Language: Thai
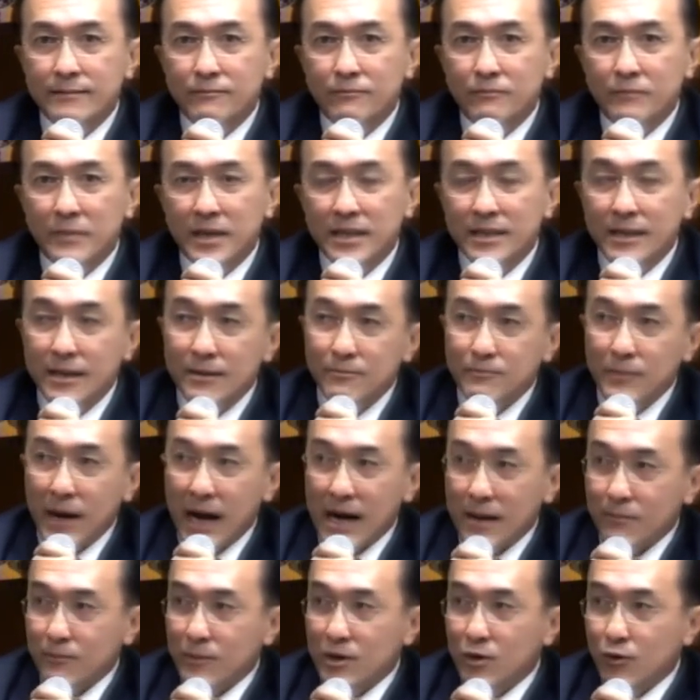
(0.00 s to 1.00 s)
มันถึงปา
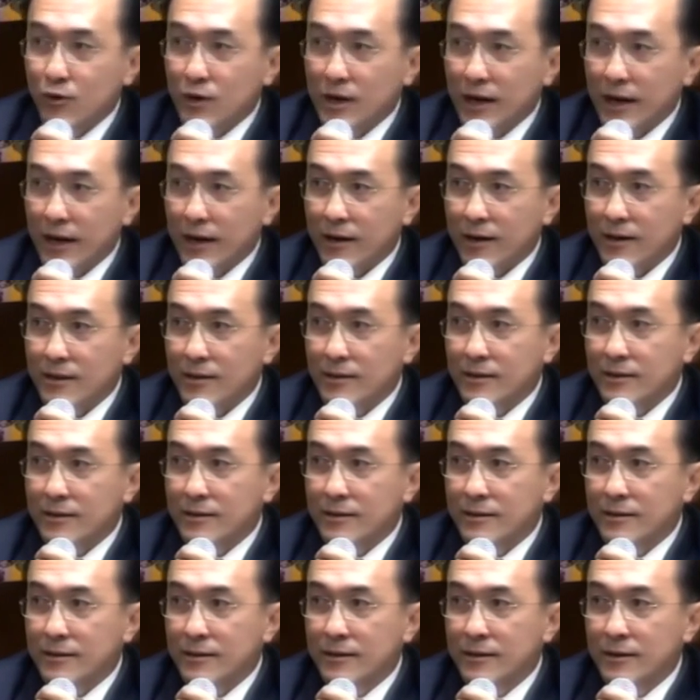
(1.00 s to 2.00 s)
กมนุษย์แล้ว
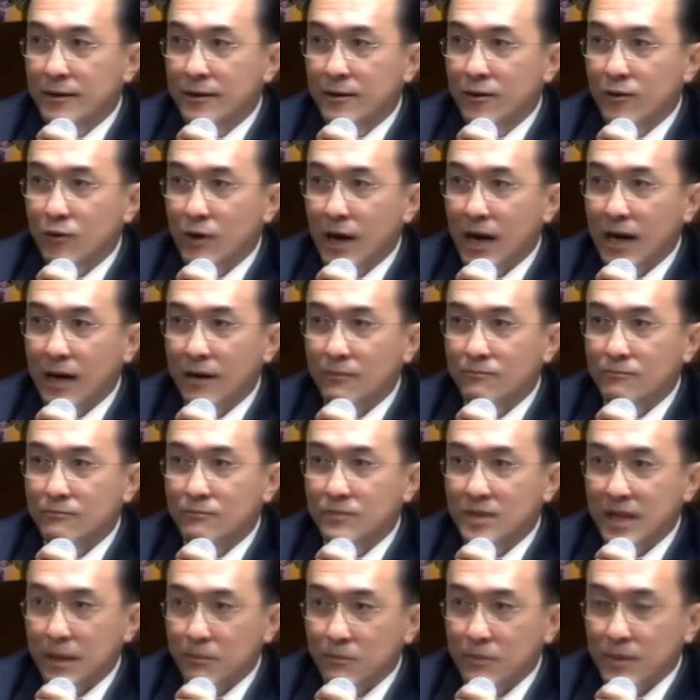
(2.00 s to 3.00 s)
ความ
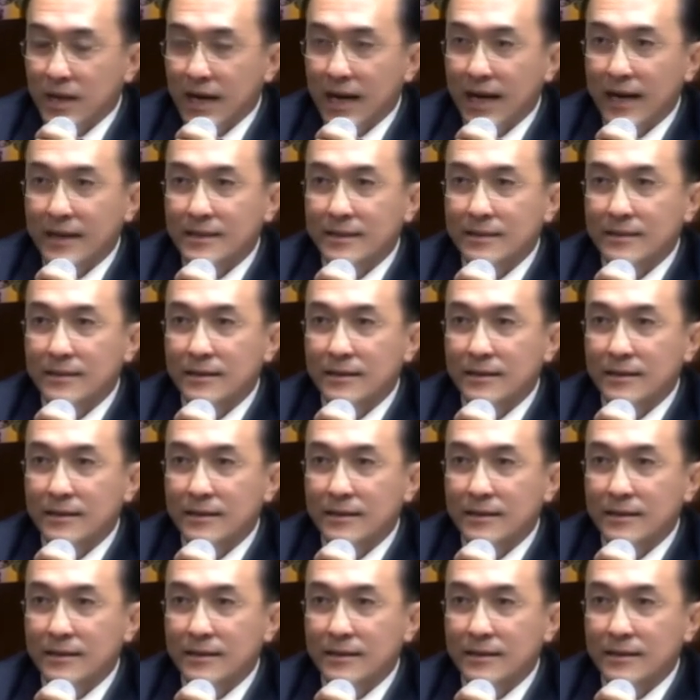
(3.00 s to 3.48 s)
สำคัญ